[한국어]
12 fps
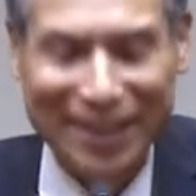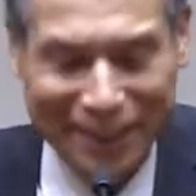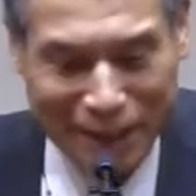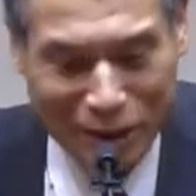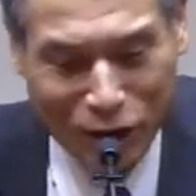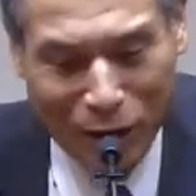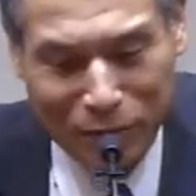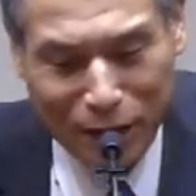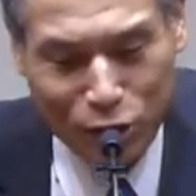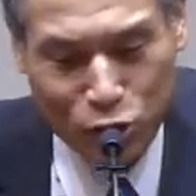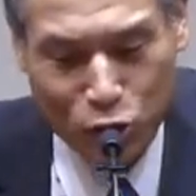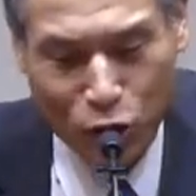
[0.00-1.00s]
그리스도와
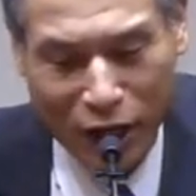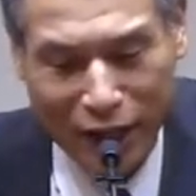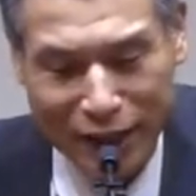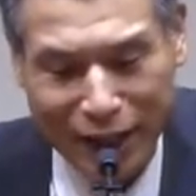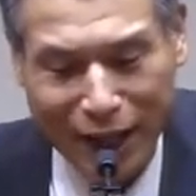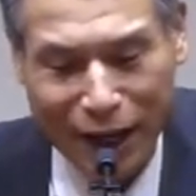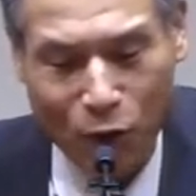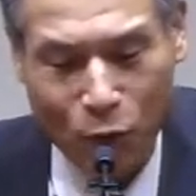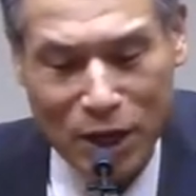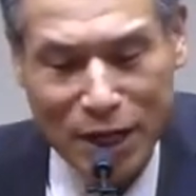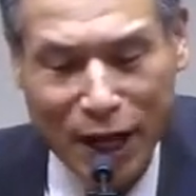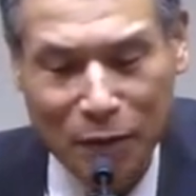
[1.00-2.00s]
함께 죽어야 한다.
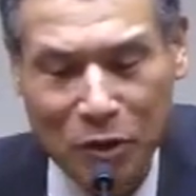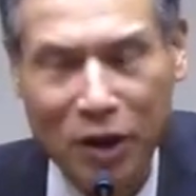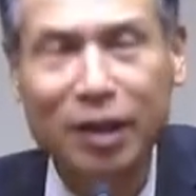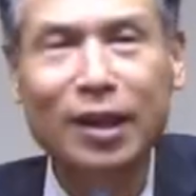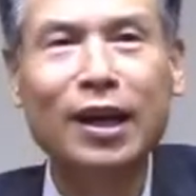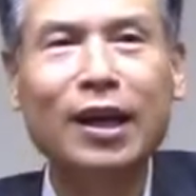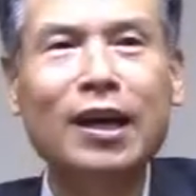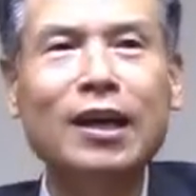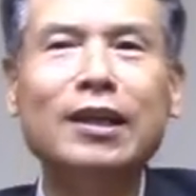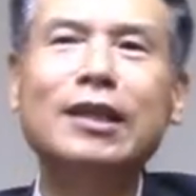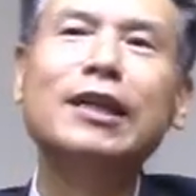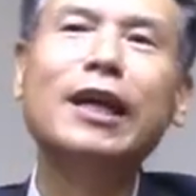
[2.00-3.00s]
왜냐하면
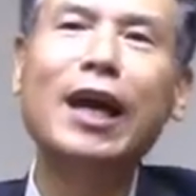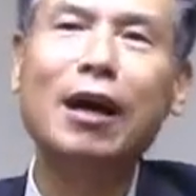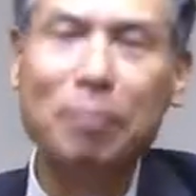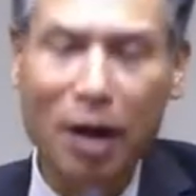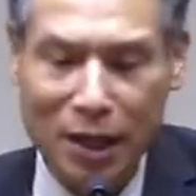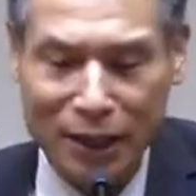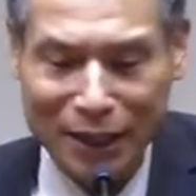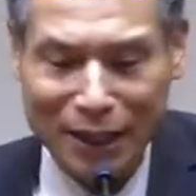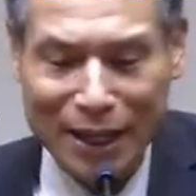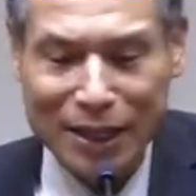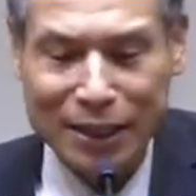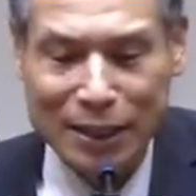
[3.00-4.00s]
그래야만
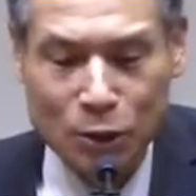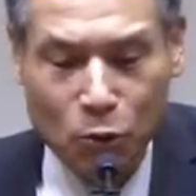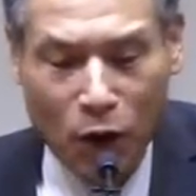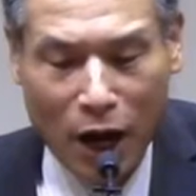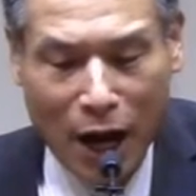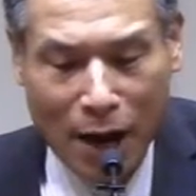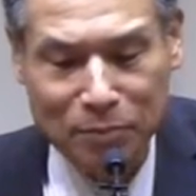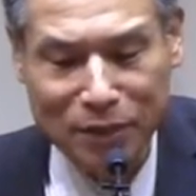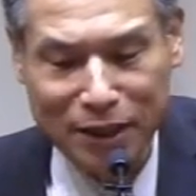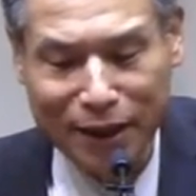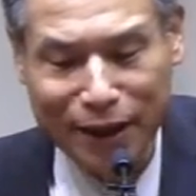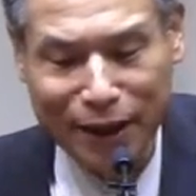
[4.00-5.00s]
그와
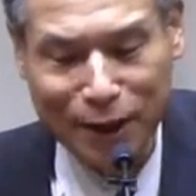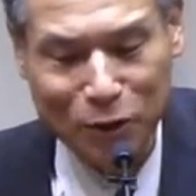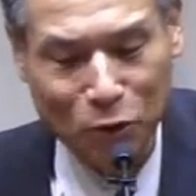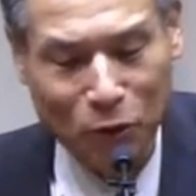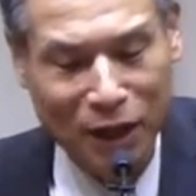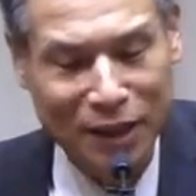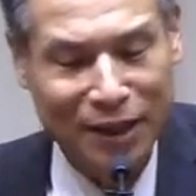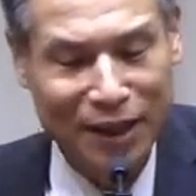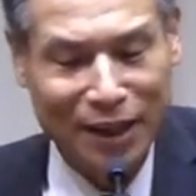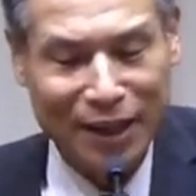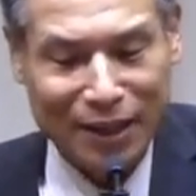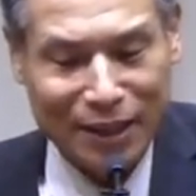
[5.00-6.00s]
함께 또한
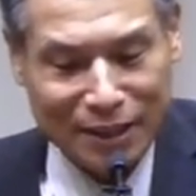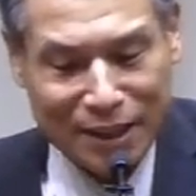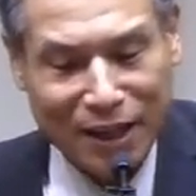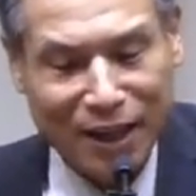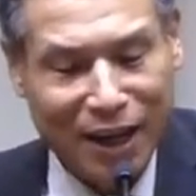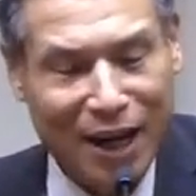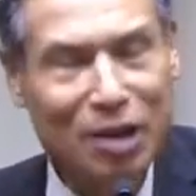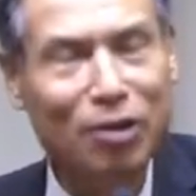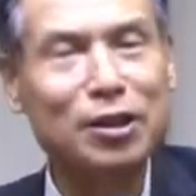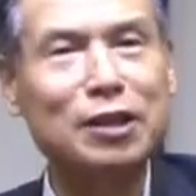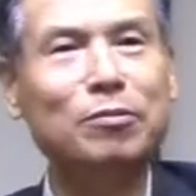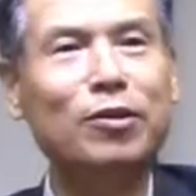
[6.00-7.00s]
살아날
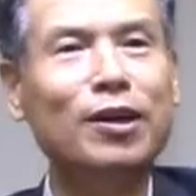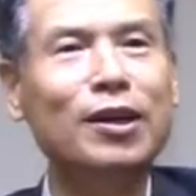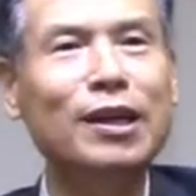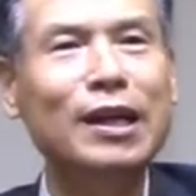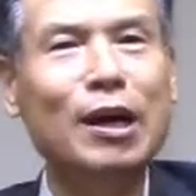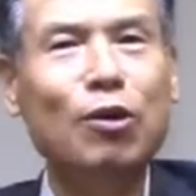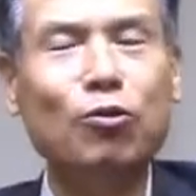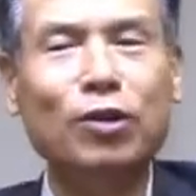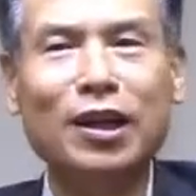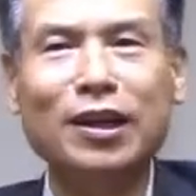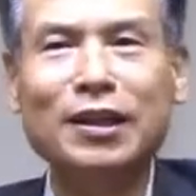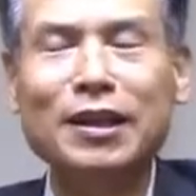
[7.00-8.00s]
것임을
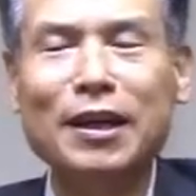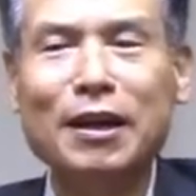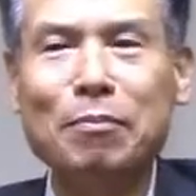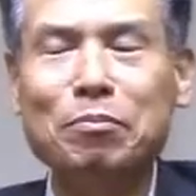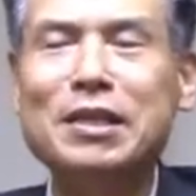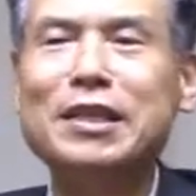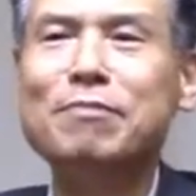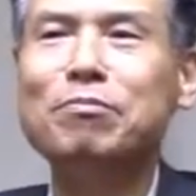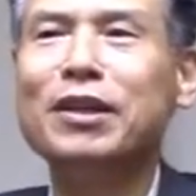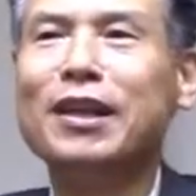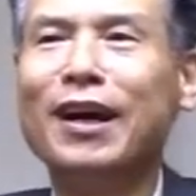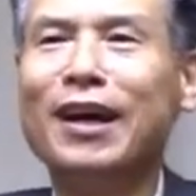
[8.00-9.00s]
우리는
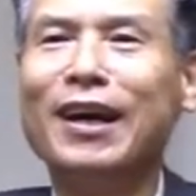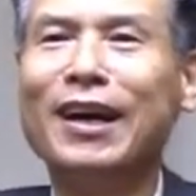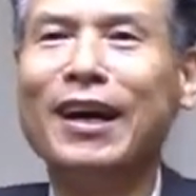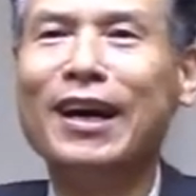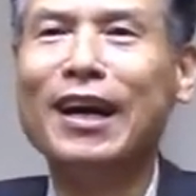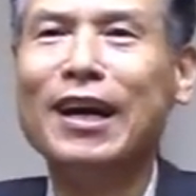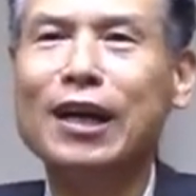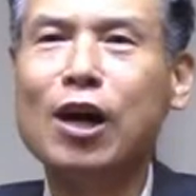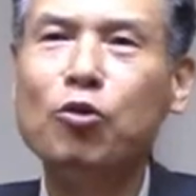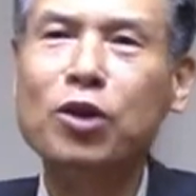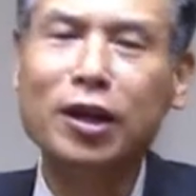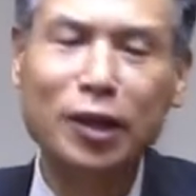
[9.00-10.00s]
믿습니다.
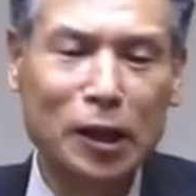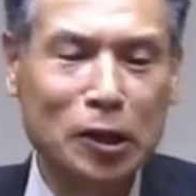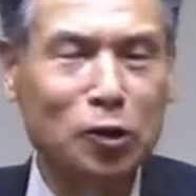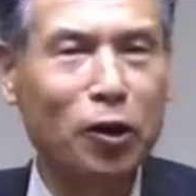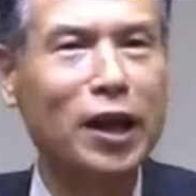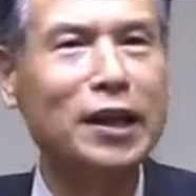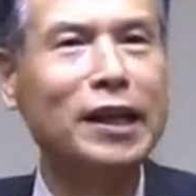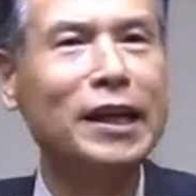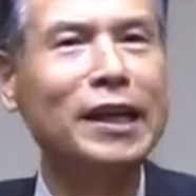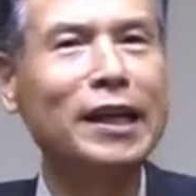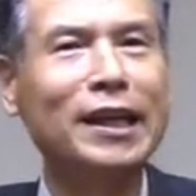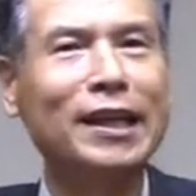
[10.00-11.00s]
그러니까 우리
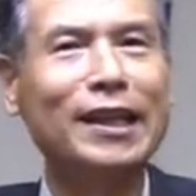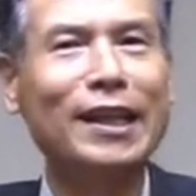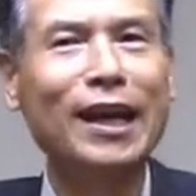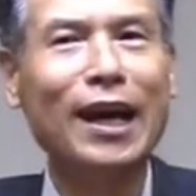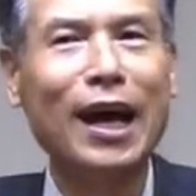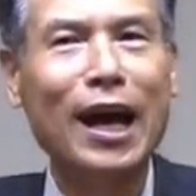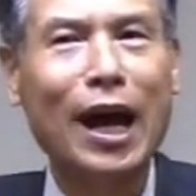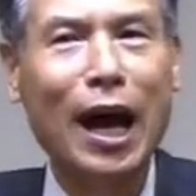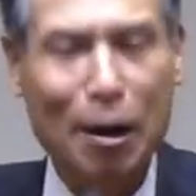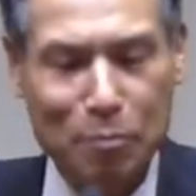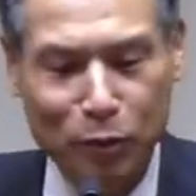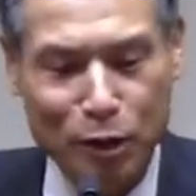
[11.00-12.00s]
그리스도인들은
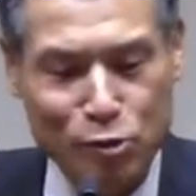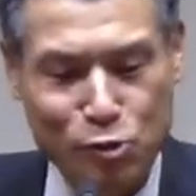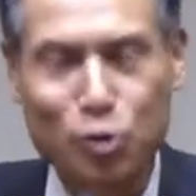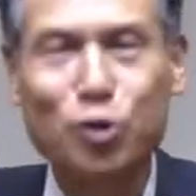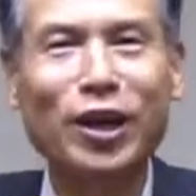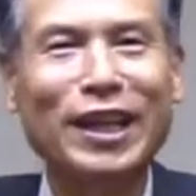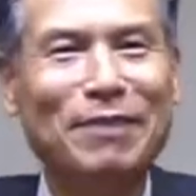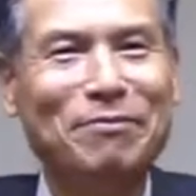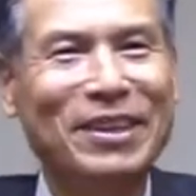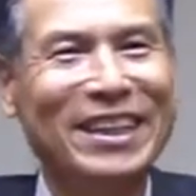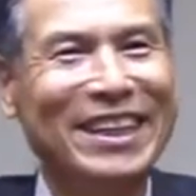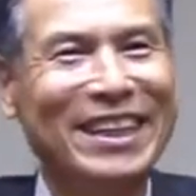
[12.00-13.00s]
한 번은 죽어야
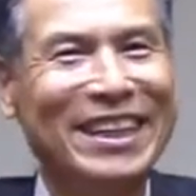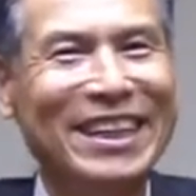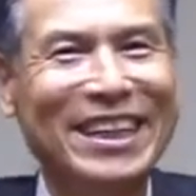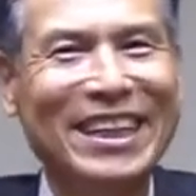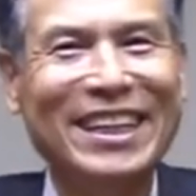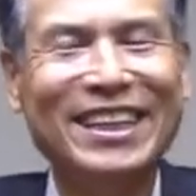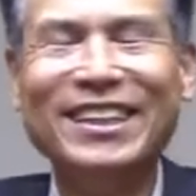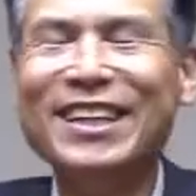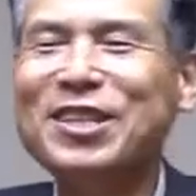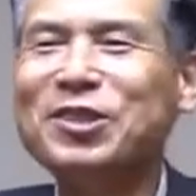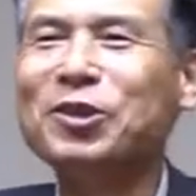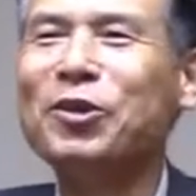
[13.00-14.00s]
됩니다.
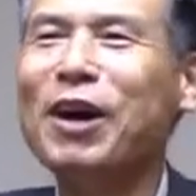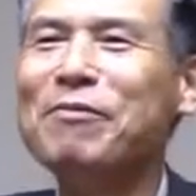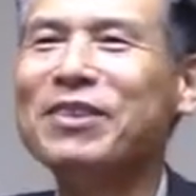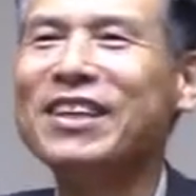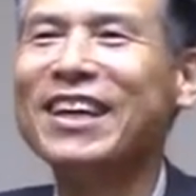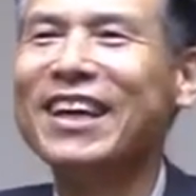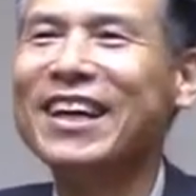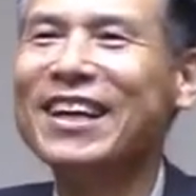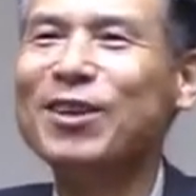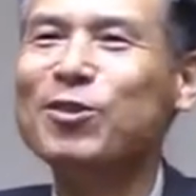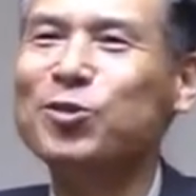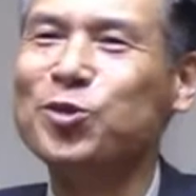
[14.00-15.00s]
그리스도와
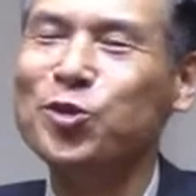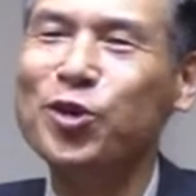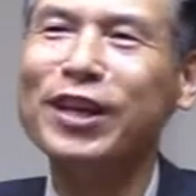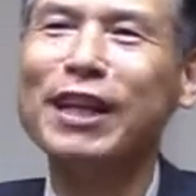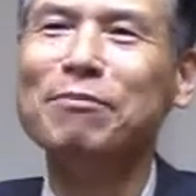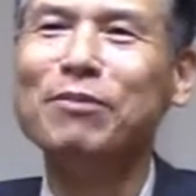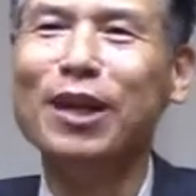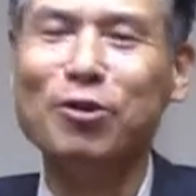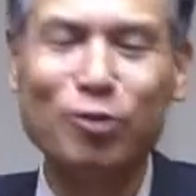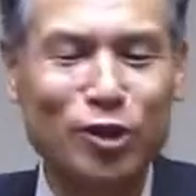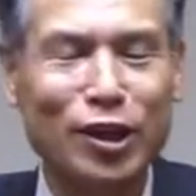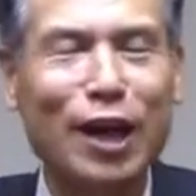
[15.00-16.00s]
함께 죽어야 됩니다.
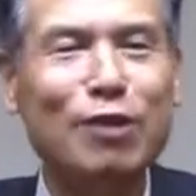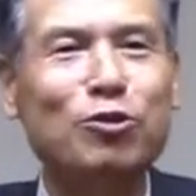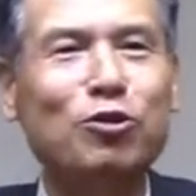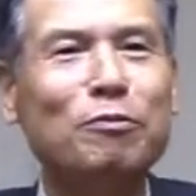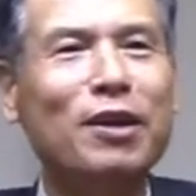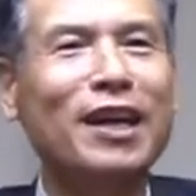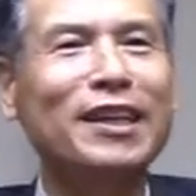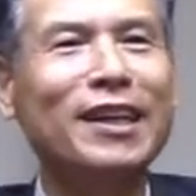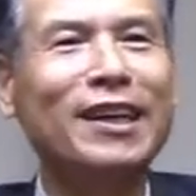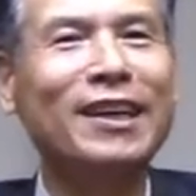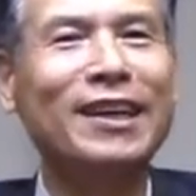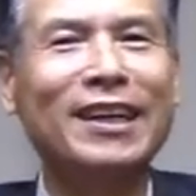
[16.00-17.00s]
육체의 죽음이
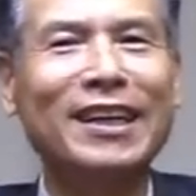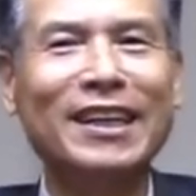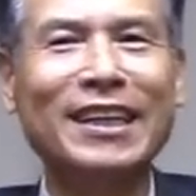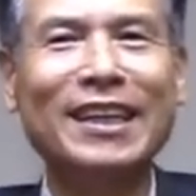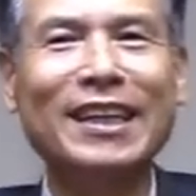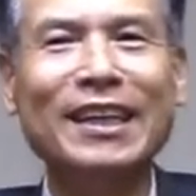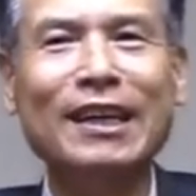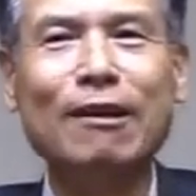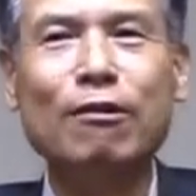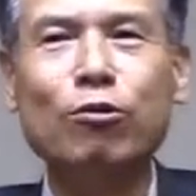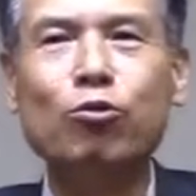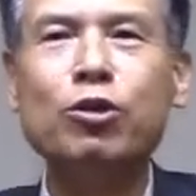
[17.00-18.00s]
아니라
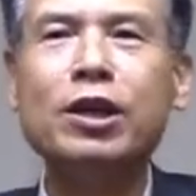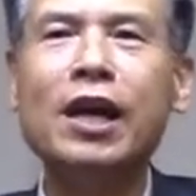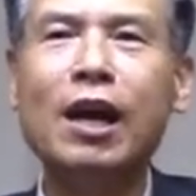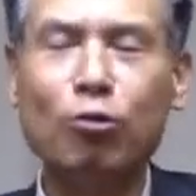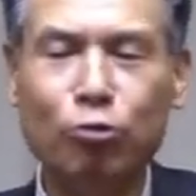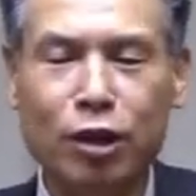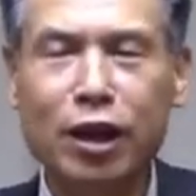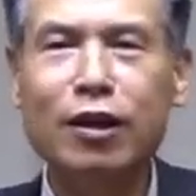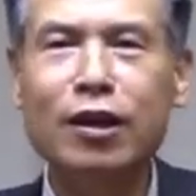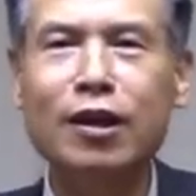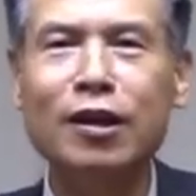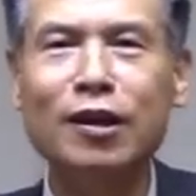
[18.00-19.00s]
우리
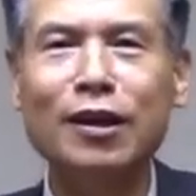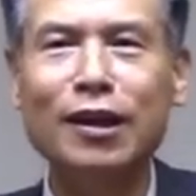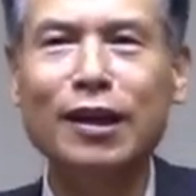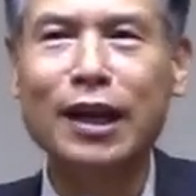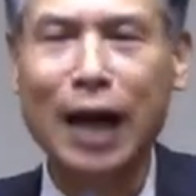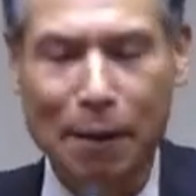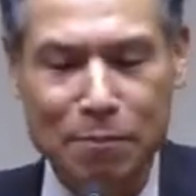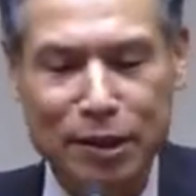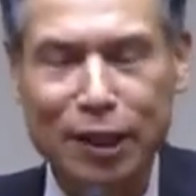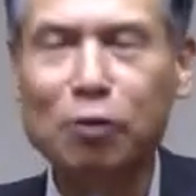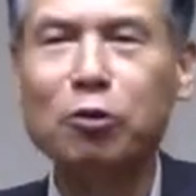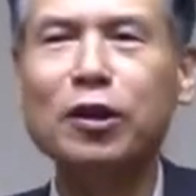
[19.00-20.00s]
우리를
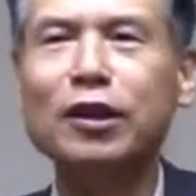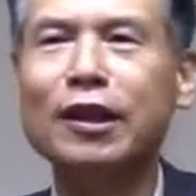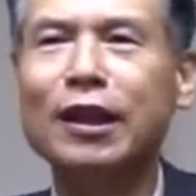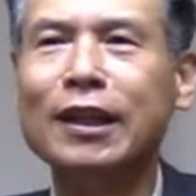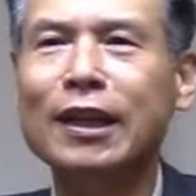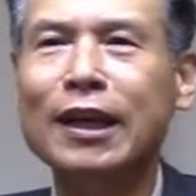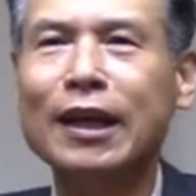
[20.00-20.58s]
감싸고 있는